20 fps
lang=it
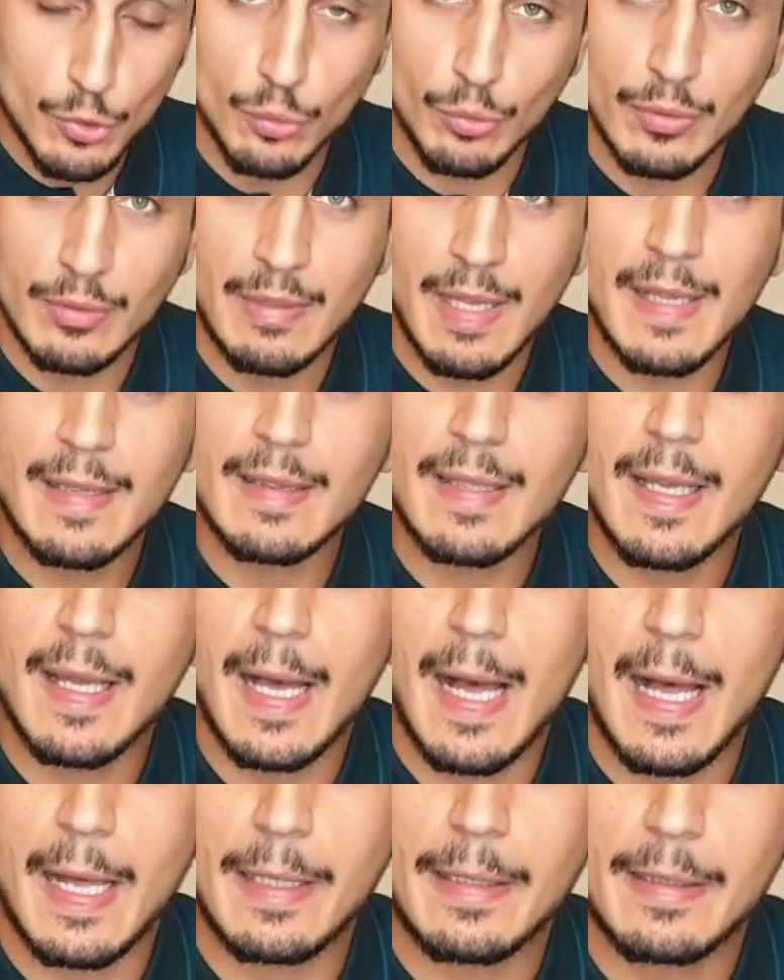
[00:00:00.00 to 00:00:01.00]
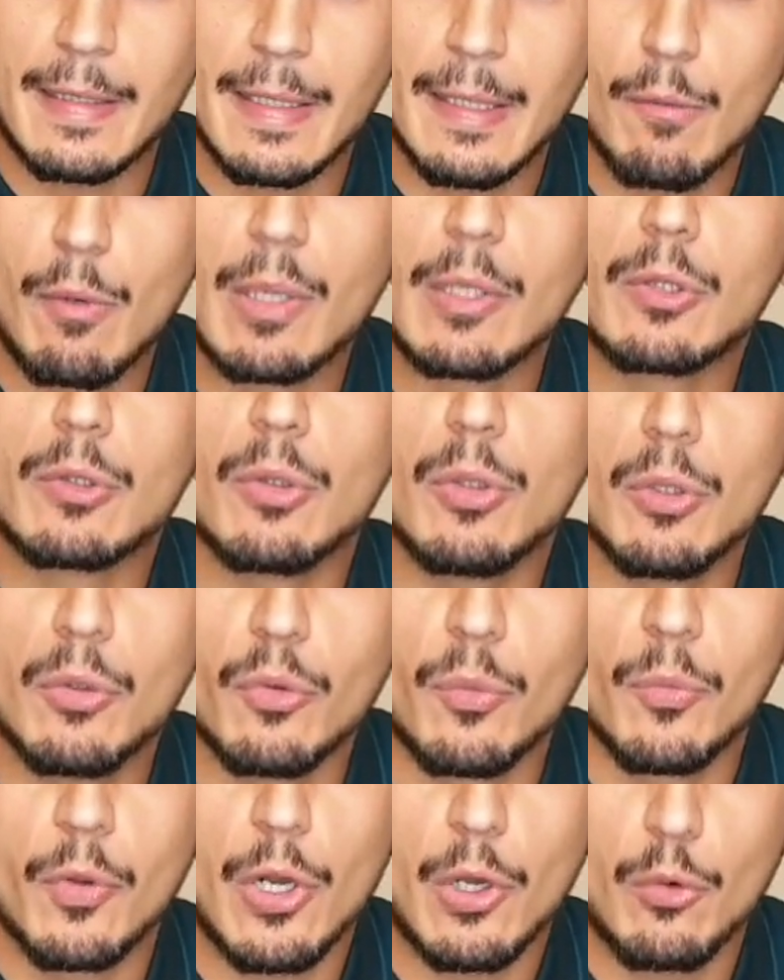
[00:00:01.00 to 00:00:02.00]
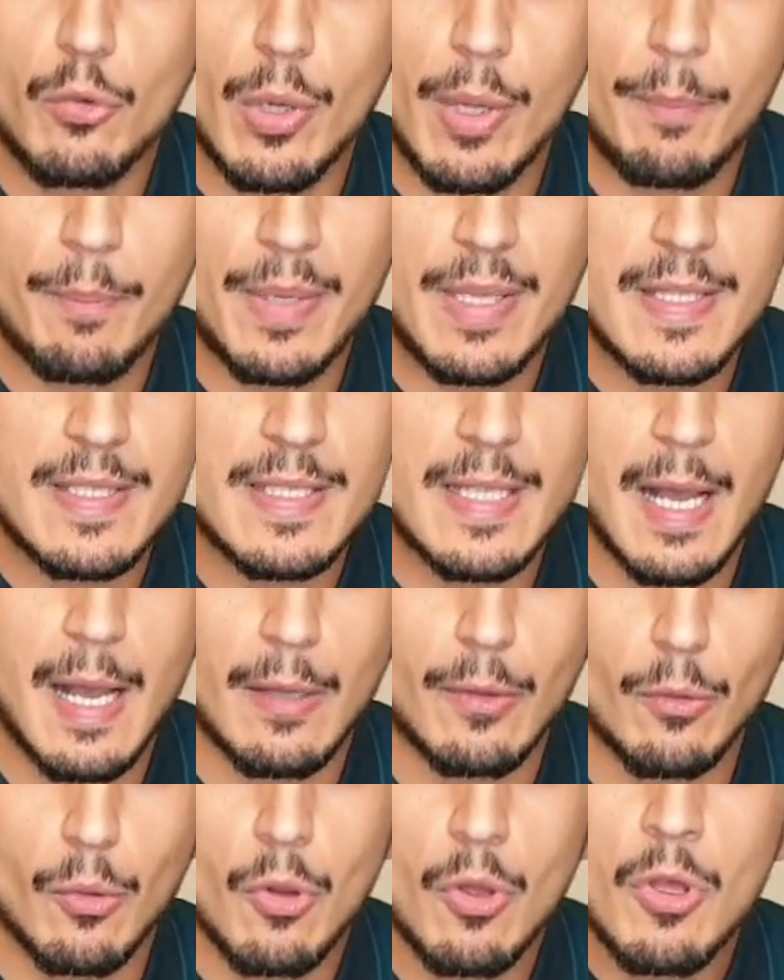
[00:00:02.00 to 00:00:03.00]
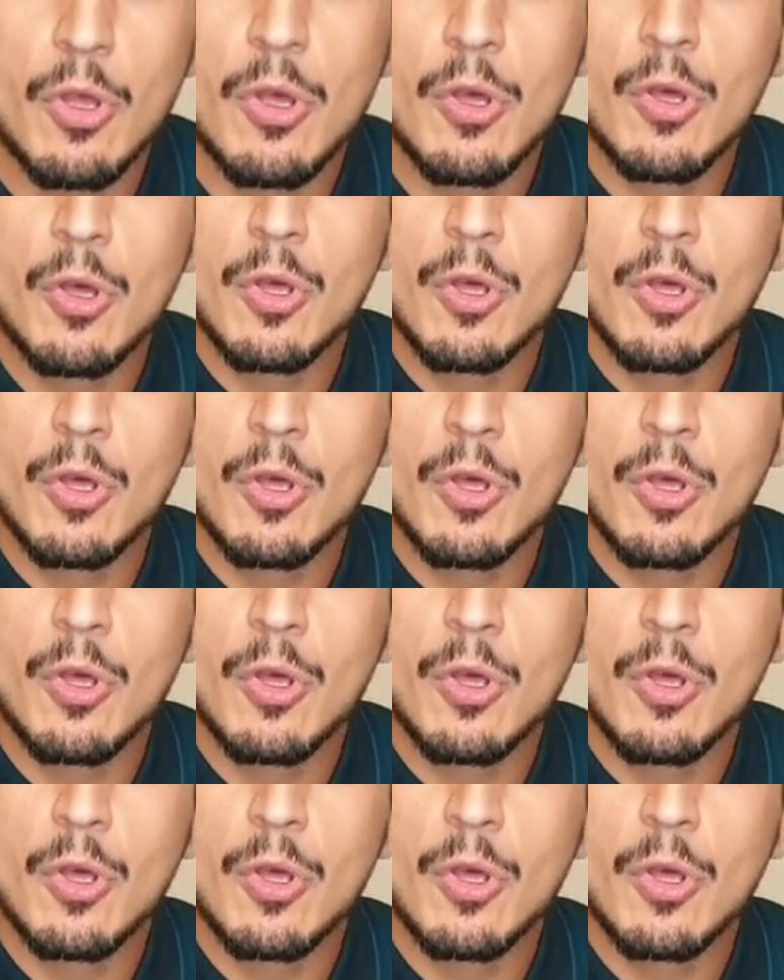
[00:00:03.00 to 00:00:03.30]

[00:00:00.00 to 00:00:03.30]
giù tante carte quanto il numero a cui ha pensato.